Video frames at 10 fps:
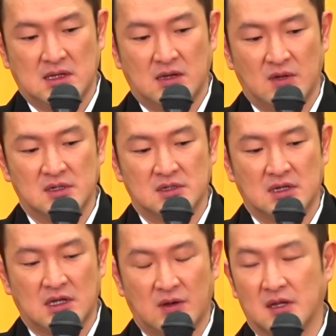変わ
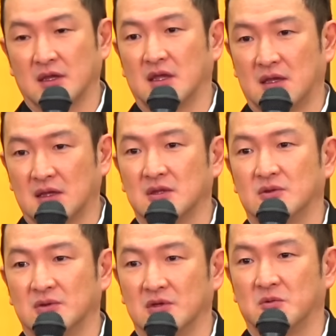らなきゃいけないと
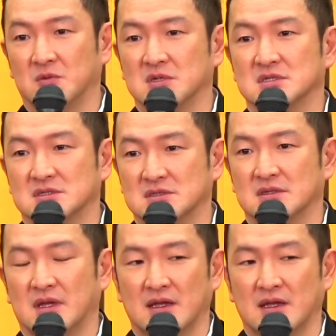いうふうに思います。